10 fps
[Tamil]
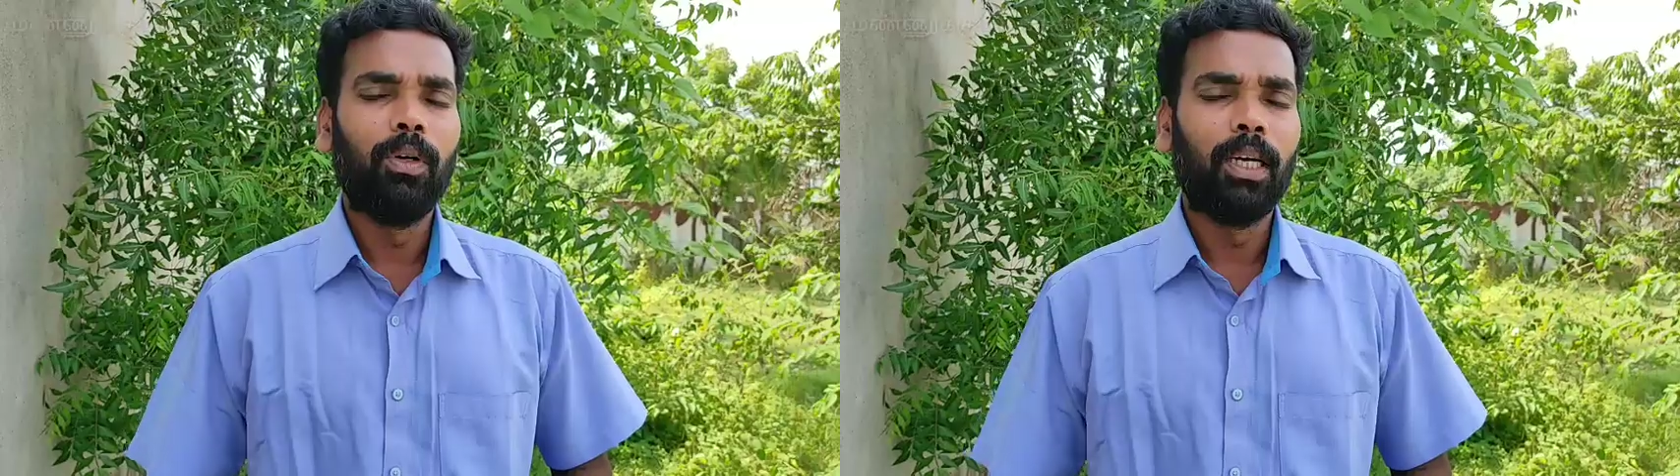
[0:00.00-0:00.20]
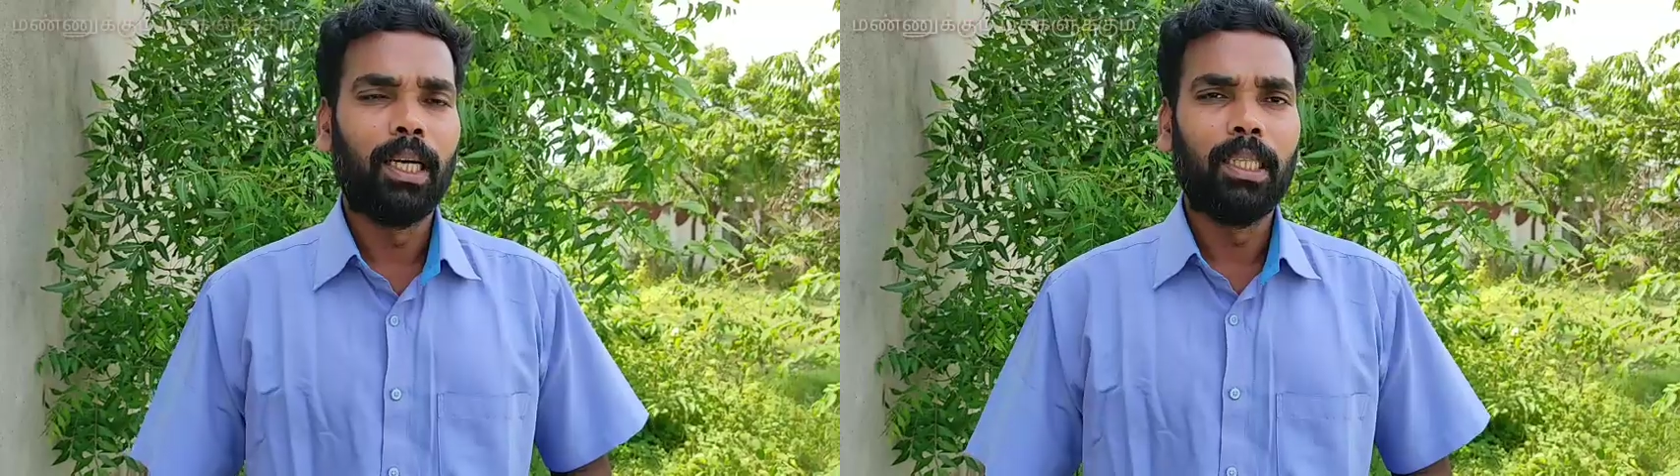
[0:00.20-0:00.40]

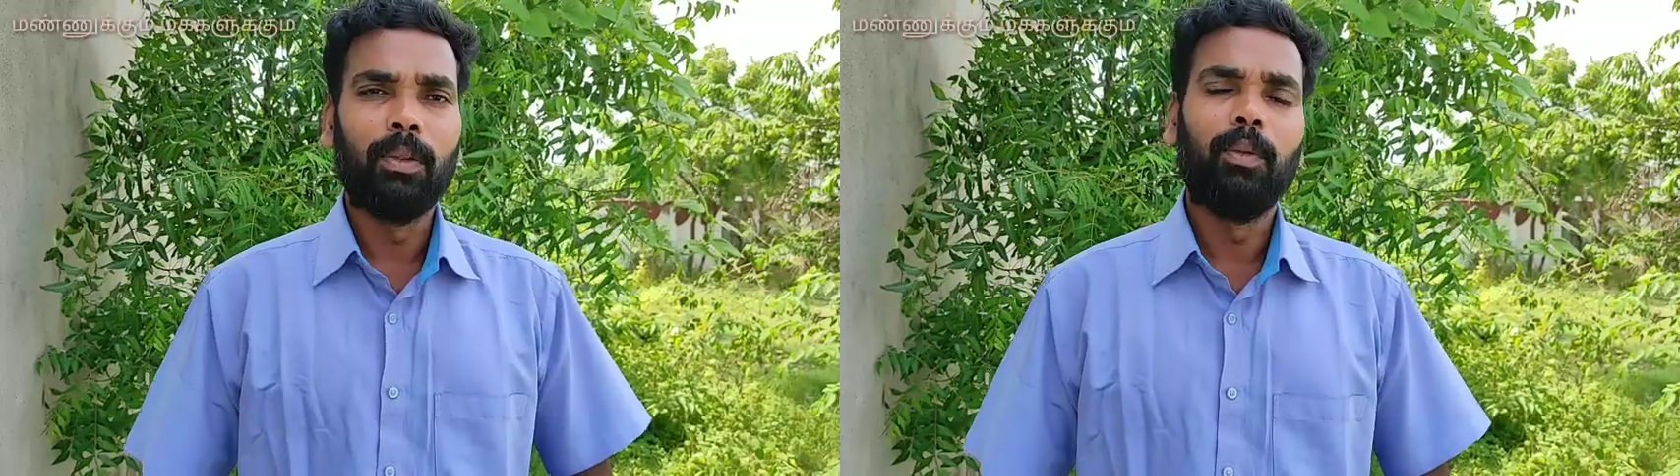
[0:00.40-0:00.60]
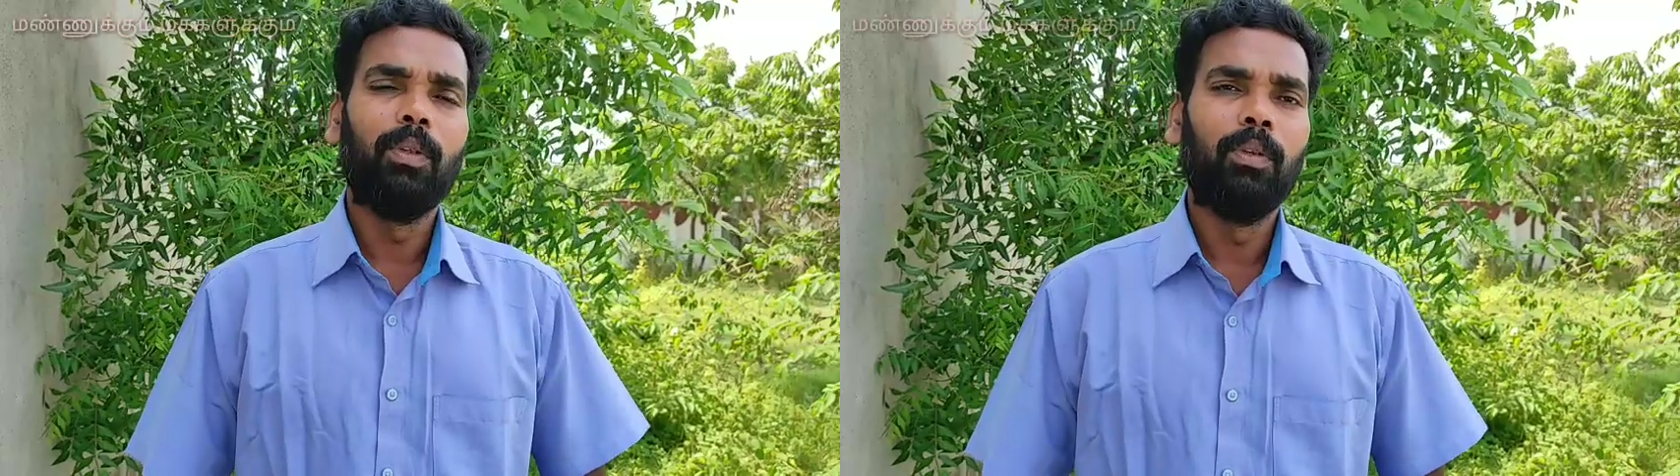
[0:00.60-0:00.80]
உங்களுடைய
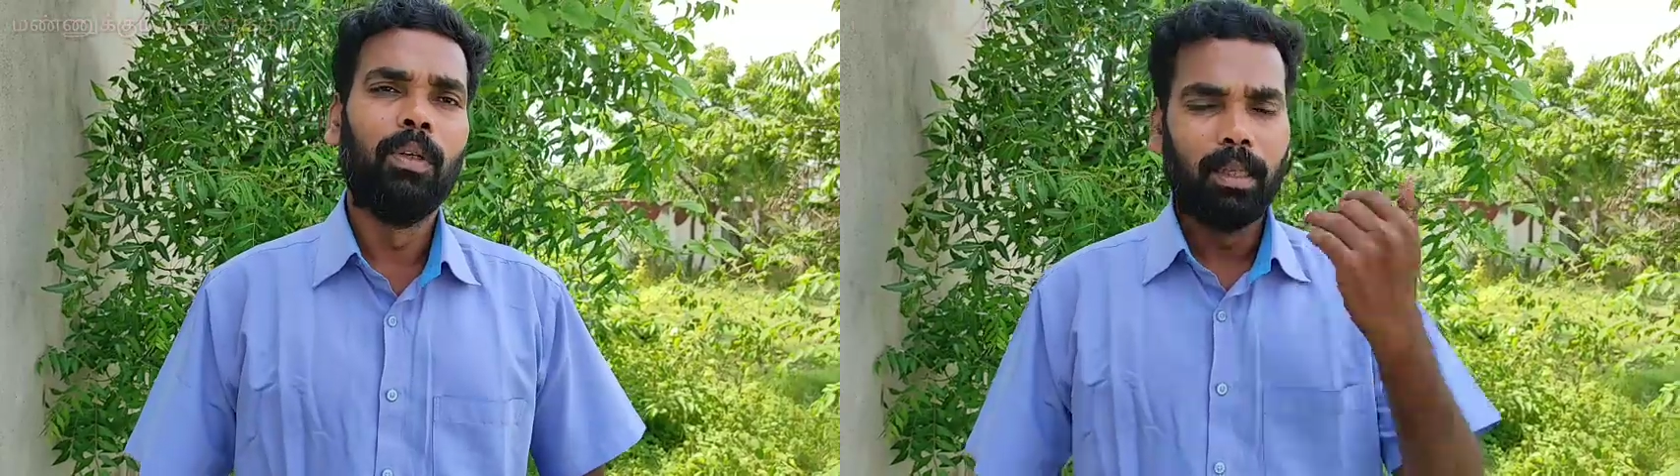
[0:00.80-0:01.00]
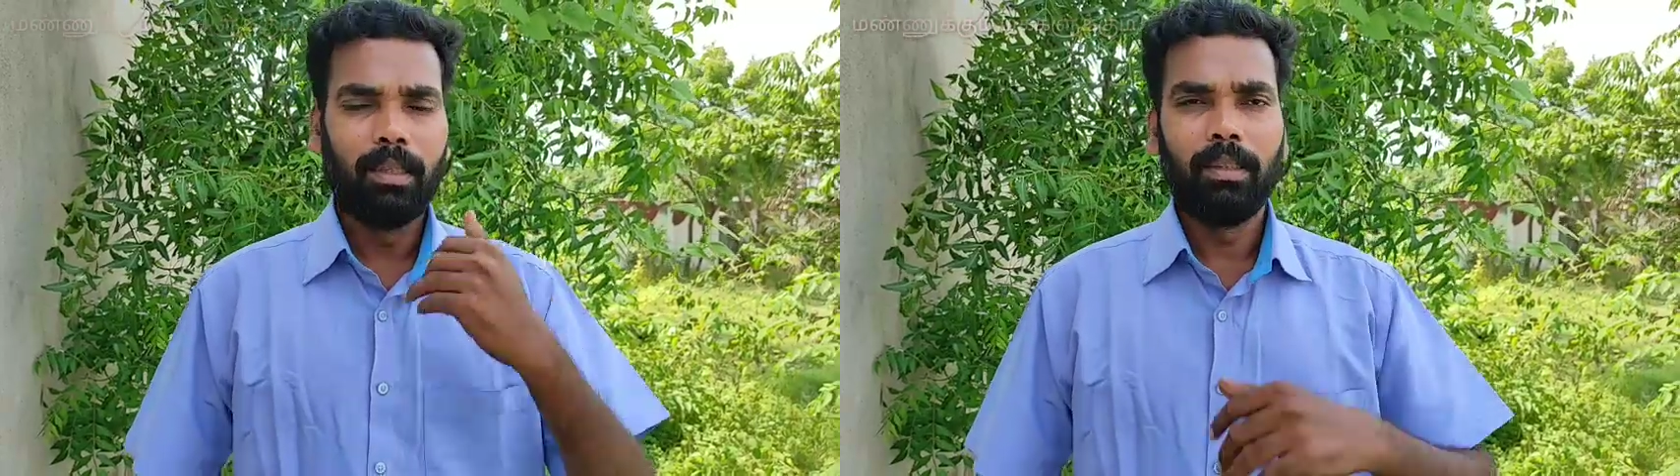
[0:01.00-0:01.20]
ஆதரவும்
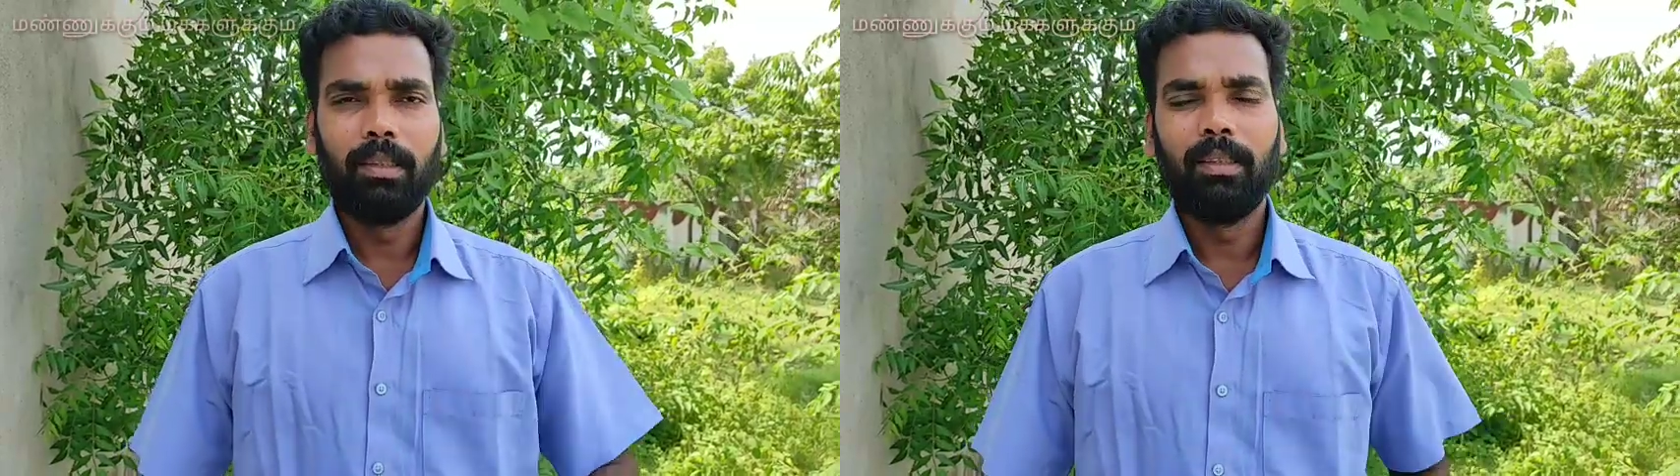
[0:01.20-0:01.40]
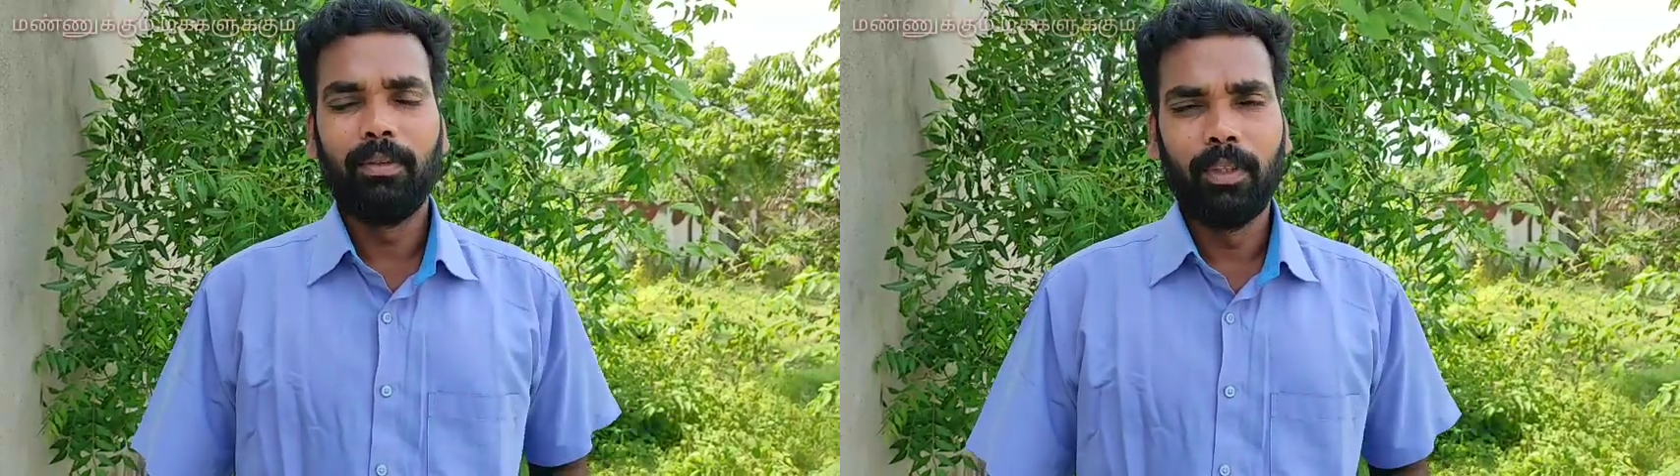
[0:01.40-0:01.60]

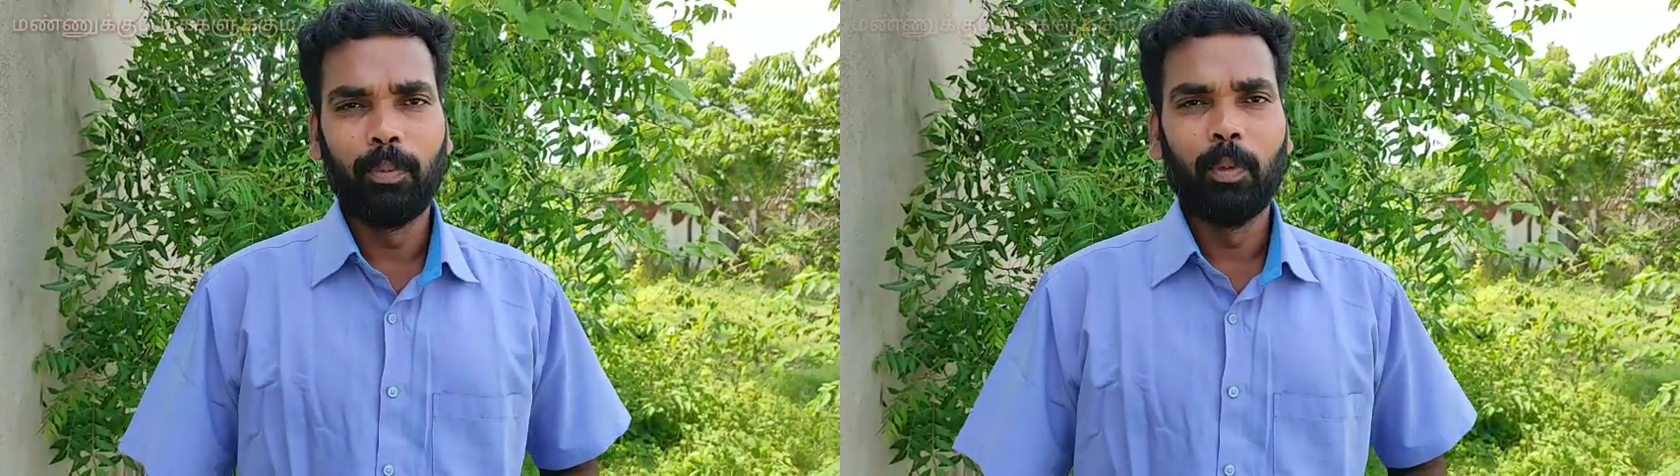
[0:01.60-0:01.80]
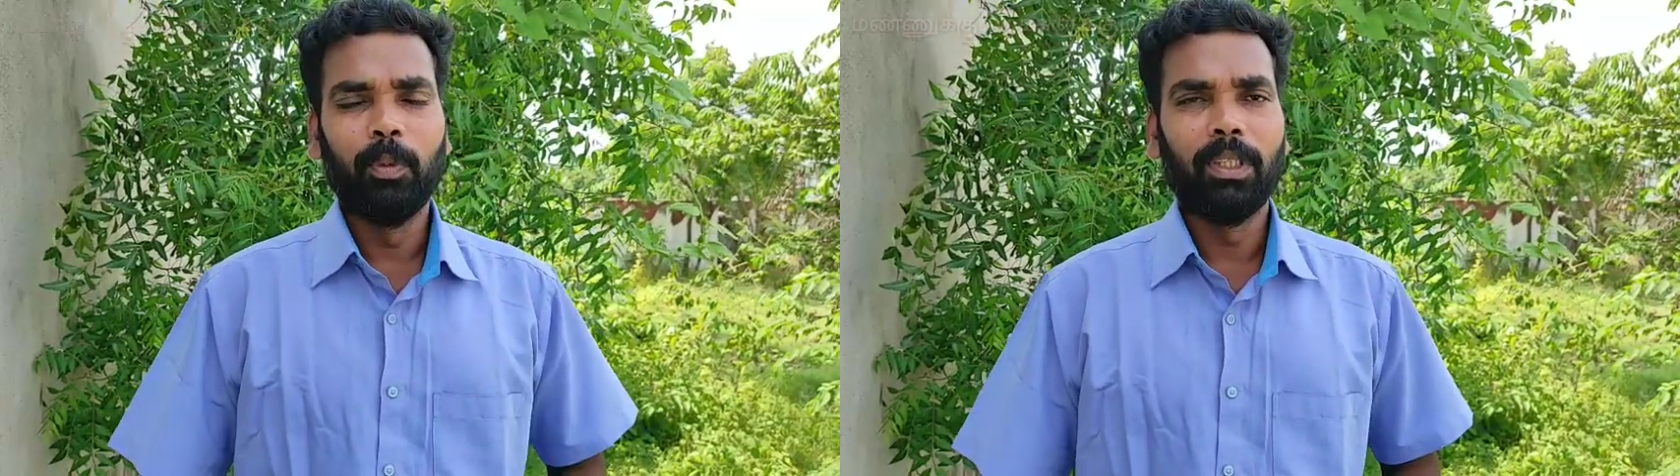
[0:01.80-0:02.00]

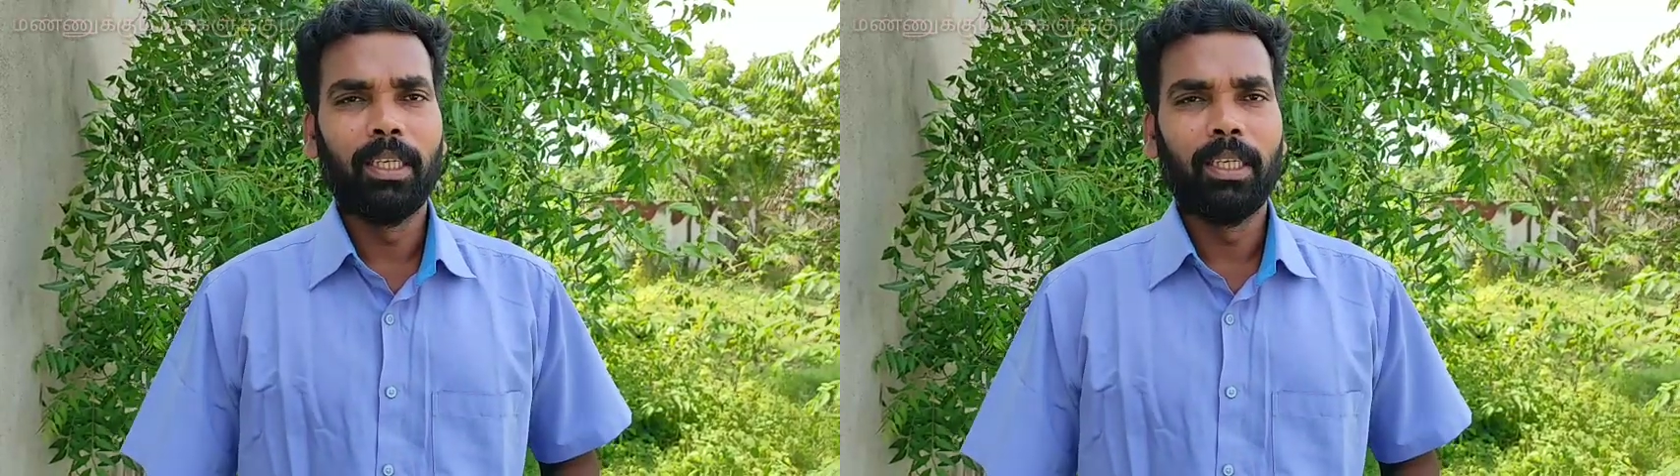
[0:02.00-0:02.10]
விருப்பம்